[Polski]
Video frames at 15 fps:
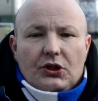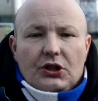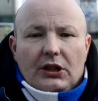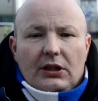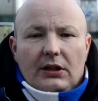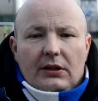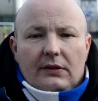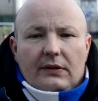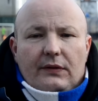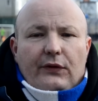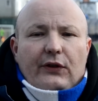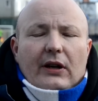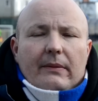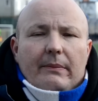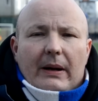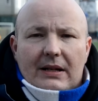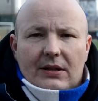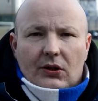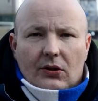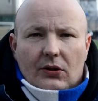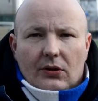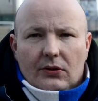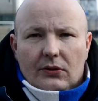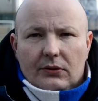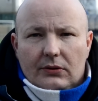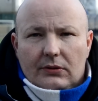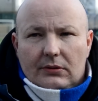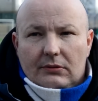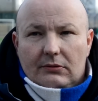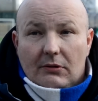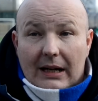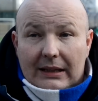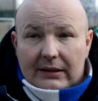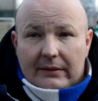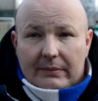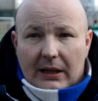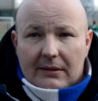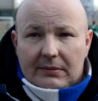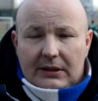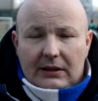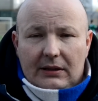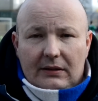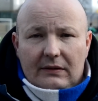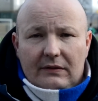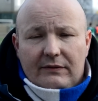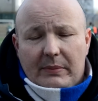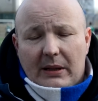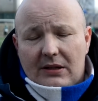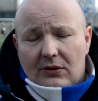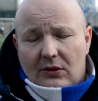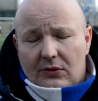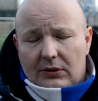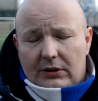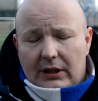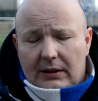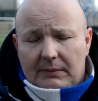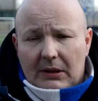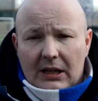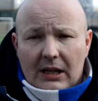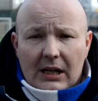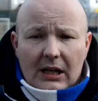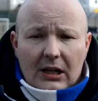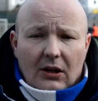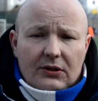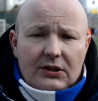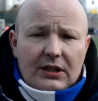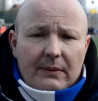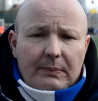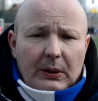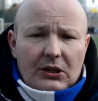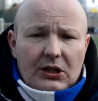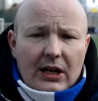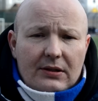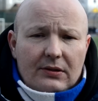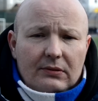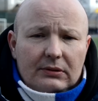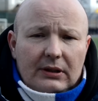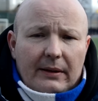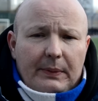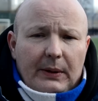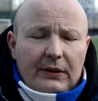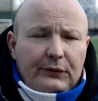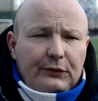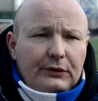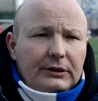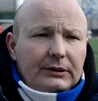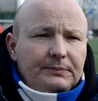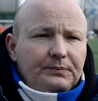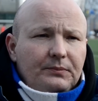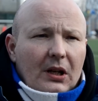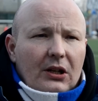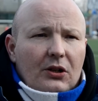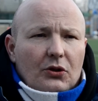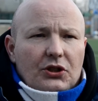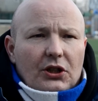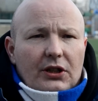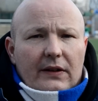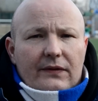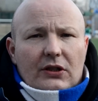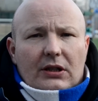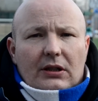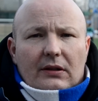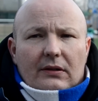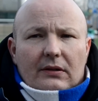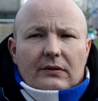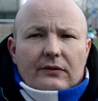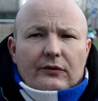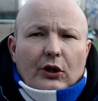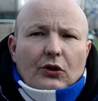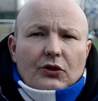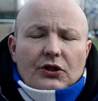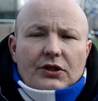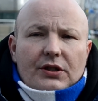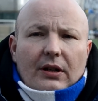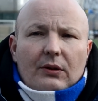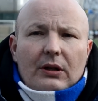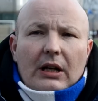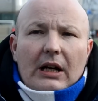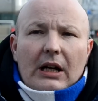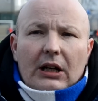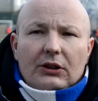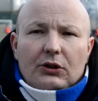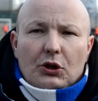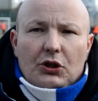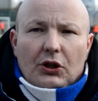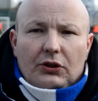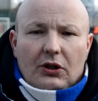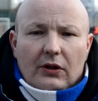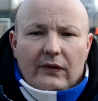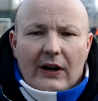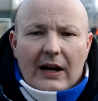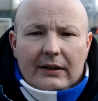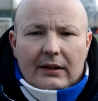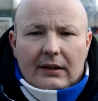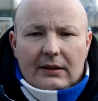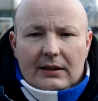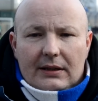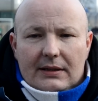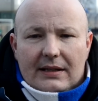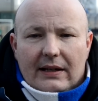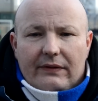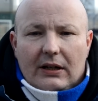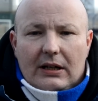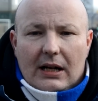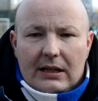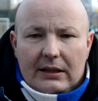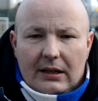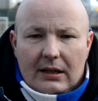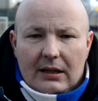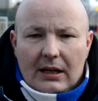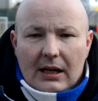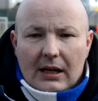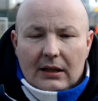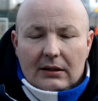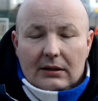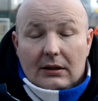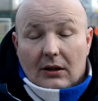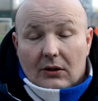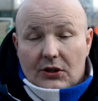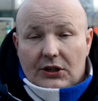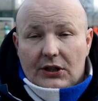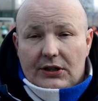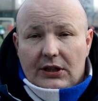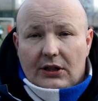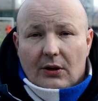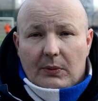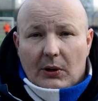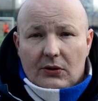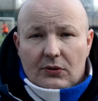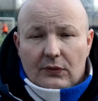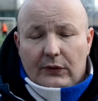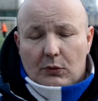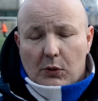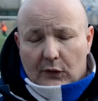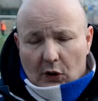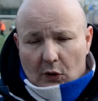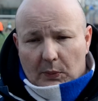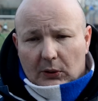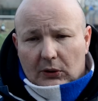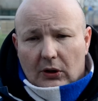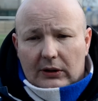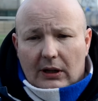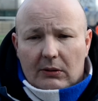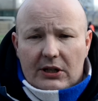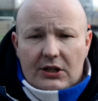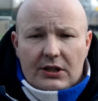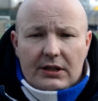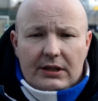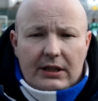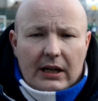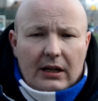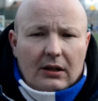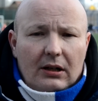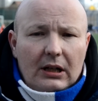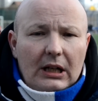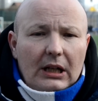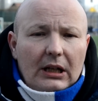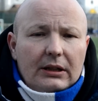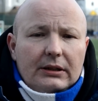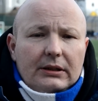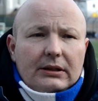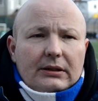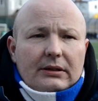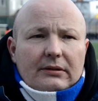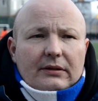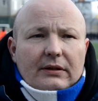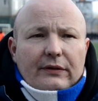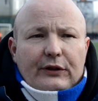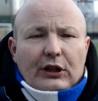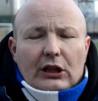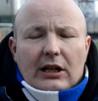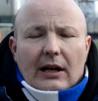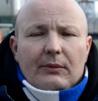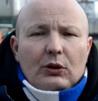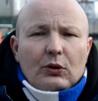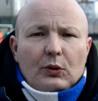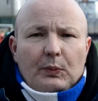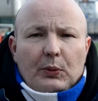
strzelili dwie bardzo e, ładne bramki w bardzo krótkim odstępie czasu. Najpierw e, Korzeniewski wykorzystał dośrodkowanie i zawahanie e, olsztyńskich obrońców i główką pokonał Leszczyńskiego. W kilka minut